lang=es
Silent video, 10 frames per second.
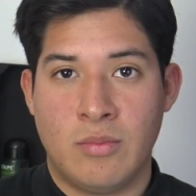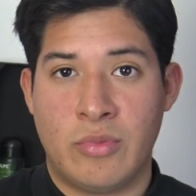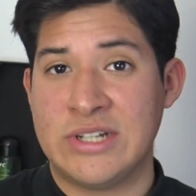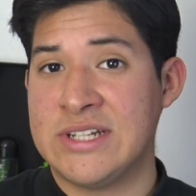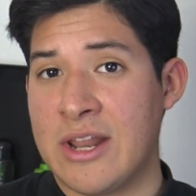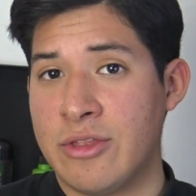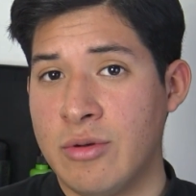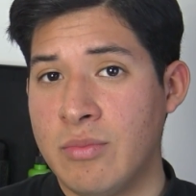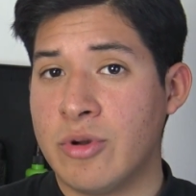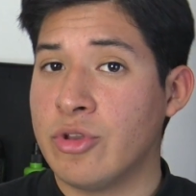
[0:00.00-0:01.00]
Por esa
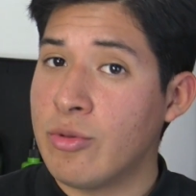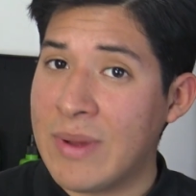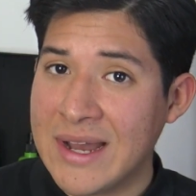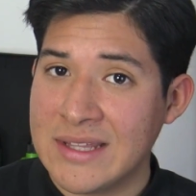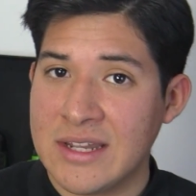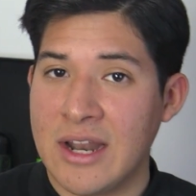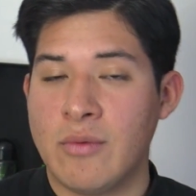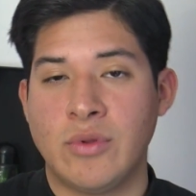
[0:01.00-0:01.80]
razón, por norma general,